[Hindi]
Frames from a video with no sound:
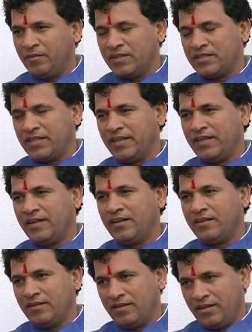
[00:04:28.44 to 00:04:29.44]
हमें चाहे
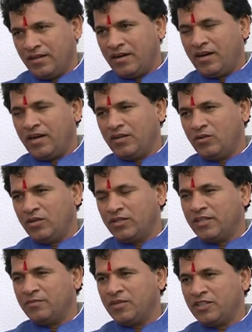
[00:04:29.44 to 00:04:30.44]

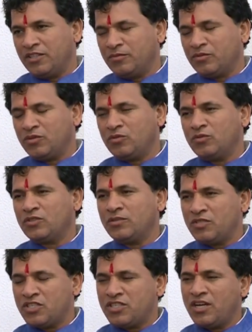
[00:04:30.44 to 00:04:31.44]
आंदोलन के माध्यम से हो
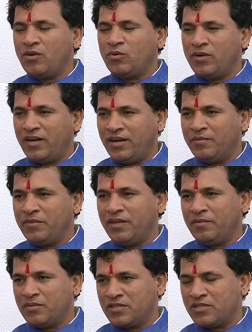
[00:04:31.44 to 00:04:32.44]
समस्या उठाना
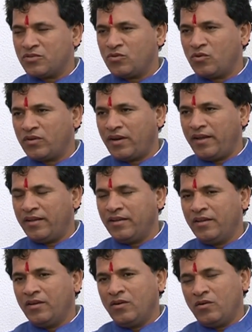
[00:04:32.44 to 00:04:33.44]
मेरा हमेशा शौक रहा है
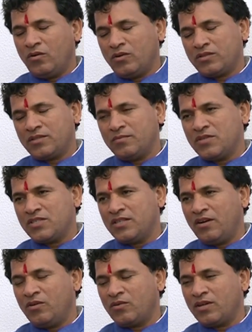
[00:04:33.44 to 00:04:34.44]
और
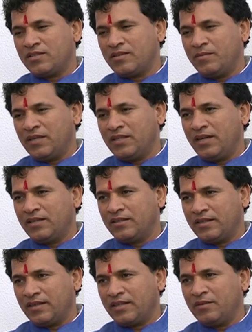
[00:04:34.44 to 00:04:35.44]
समस्याओं का समाधान
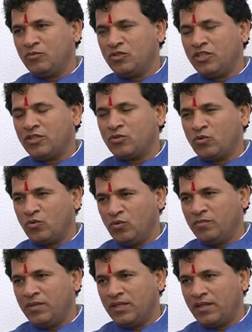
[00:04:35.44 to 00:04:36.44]
करके मुझे एक
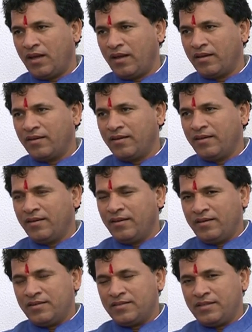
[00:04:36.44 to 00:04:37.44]
सुकून मिलता है
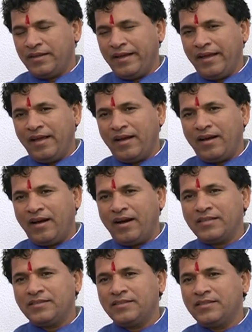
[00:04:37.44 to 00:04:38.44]
इसलिए
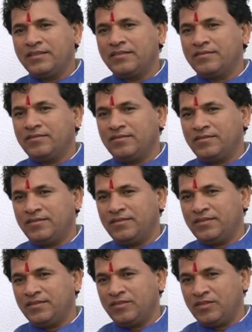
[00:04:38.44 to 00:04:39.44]
आज
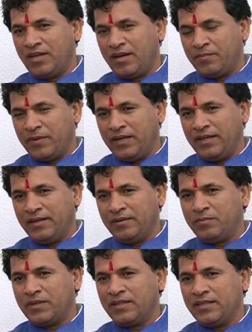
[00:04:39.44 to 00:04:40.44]
जहाँ पहले
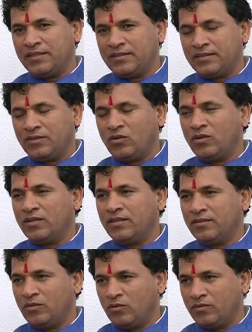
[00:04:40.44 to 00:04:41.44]
प्रदेश और
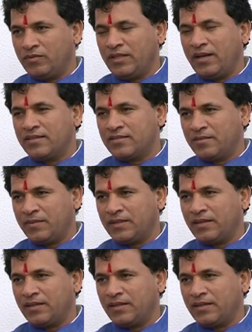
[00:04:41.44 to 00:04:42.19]
विधानसभा